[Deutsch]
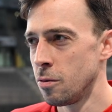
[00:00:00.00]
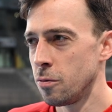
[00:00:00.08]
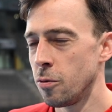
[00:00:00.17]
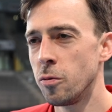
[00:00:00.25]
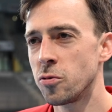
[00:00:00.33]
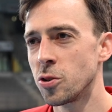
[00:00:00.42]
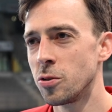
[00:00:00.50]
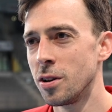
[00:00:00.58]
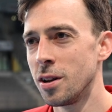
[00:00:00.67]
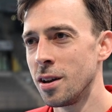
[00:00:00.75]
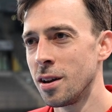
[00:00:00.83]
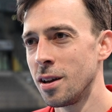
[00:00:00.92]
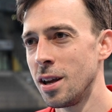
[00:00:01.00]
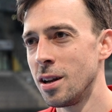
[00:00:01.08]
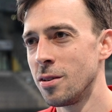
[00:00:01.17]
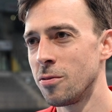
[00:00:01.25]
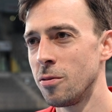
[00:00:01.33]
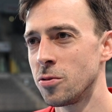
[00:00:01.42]
fünf Stunden
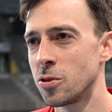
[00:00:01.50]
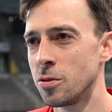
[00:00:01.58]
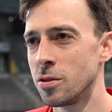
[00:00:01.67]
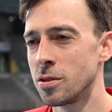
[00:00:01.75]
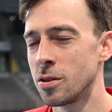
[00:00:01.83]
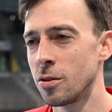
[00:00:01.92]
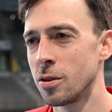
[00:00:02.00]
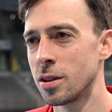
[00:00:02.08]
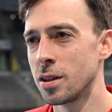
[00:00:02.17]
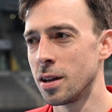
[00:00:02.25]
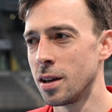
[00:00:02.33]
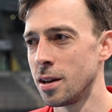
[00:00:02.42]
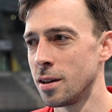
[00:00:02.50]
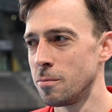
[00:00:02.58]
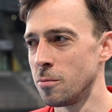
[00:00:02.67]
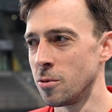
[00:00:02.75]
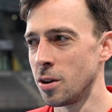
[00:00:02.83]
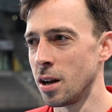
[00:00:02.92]
hin, fünf Stunden zurück
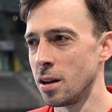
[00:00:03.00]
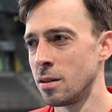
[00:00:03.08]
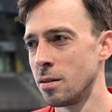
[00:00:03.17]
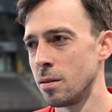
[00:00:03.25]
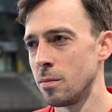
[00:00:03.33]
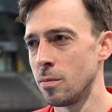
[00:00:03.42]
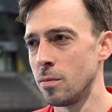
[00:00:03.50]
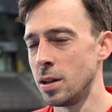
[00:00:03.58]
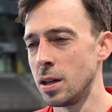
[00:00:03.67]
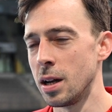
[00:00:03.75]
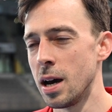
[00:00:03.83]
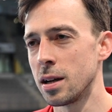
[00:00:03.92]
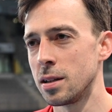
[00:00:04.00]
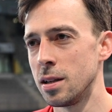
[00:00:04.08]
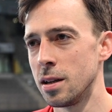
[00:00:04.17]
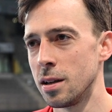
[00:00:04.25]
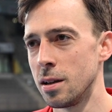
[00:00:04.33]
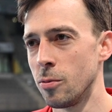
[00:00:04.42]
ähm, und dann in der Nacht
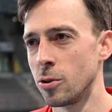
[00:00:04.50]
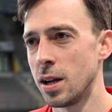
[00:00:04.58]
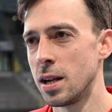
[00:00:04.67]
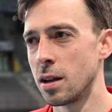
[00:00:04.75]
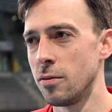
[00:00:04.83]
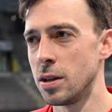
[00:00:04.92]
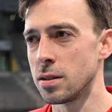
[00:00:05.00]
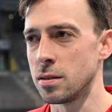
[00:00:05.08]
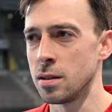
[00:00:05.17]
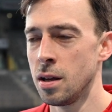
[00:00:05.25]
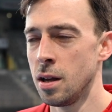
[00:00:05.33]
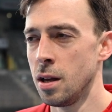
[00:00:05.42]
hier im Hotel gewesen.